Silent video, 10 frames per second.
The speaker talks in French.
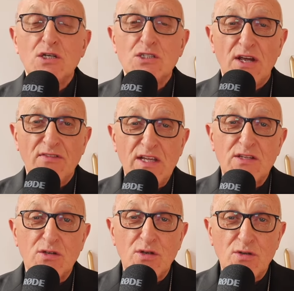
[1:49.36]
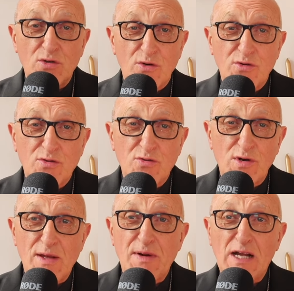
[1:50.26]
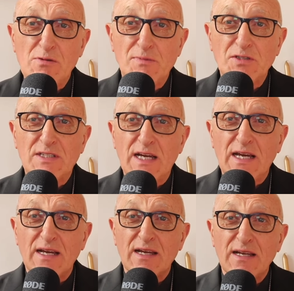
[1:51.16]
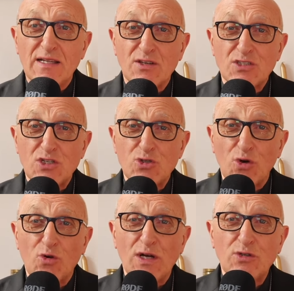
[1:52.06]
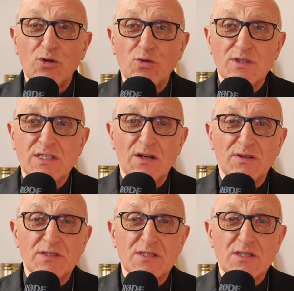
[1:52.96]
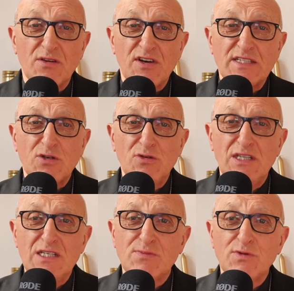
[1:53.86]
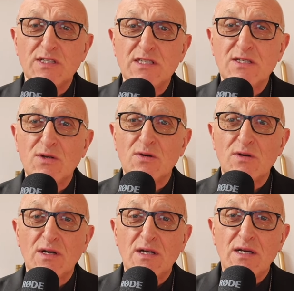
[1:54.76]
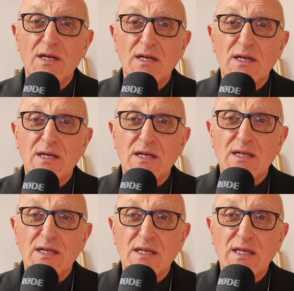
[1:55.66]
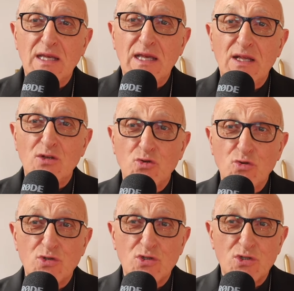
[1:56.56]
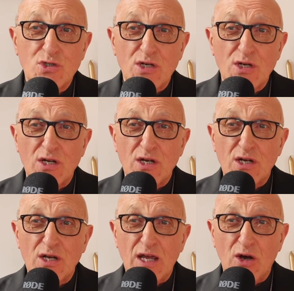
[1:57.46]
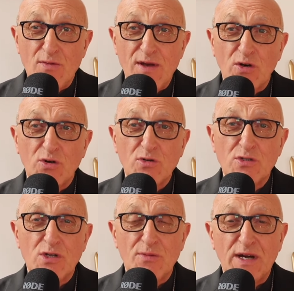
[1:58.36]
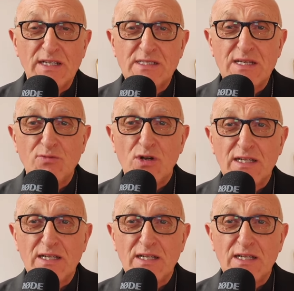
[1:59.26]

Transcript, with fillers: J'invite donc tous les parlementaires, dans un surcroît de conscience, face à une disposition qui touche et remet en cause le principe de